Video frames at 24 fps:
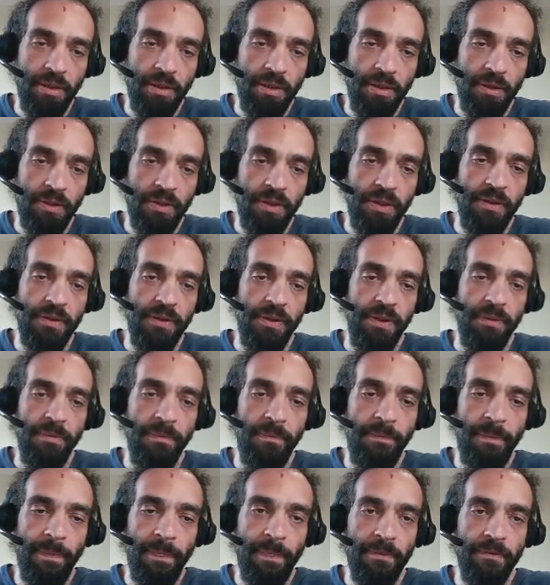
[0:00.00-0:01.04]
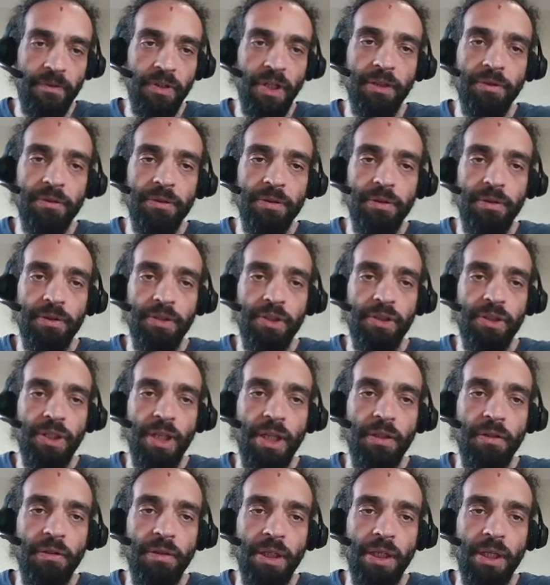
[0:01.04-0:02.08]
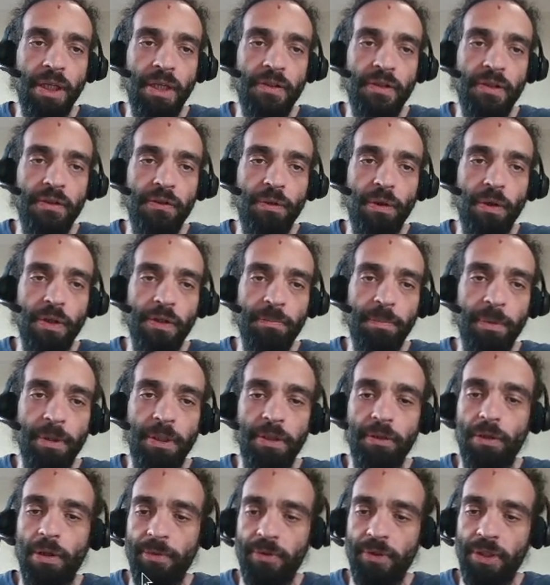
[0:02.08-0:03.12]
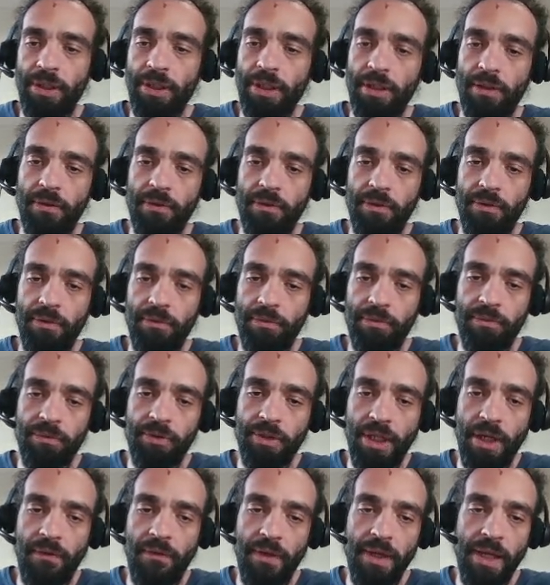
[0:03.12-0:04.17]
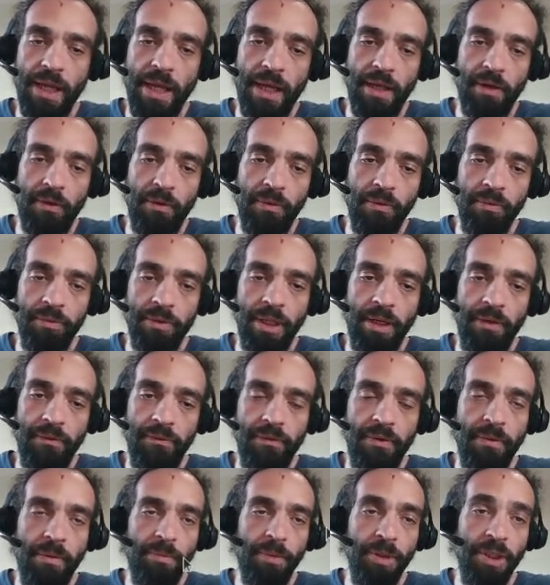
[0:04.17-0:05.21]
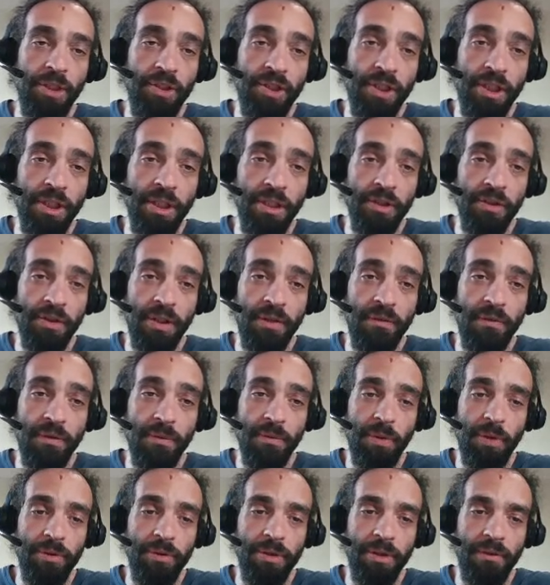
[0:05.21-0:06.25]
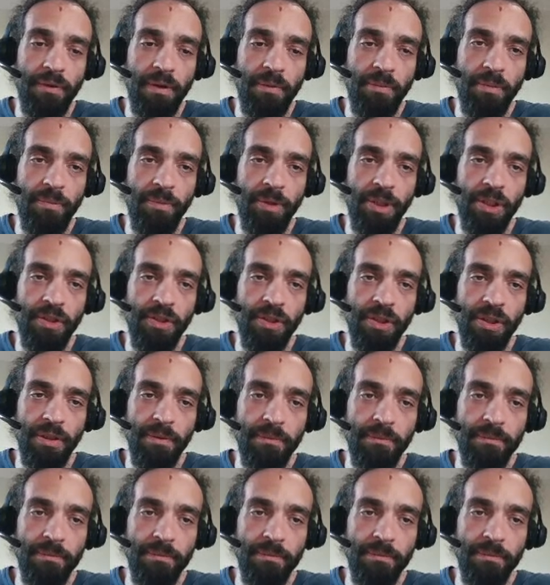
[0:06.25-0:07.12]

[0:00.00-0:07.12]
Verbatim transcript: xi. Certo? Então a gente tem esses dois polinômios aqui. Escrevi um na forma bonitinha e escrevi o outro na forma bonitinha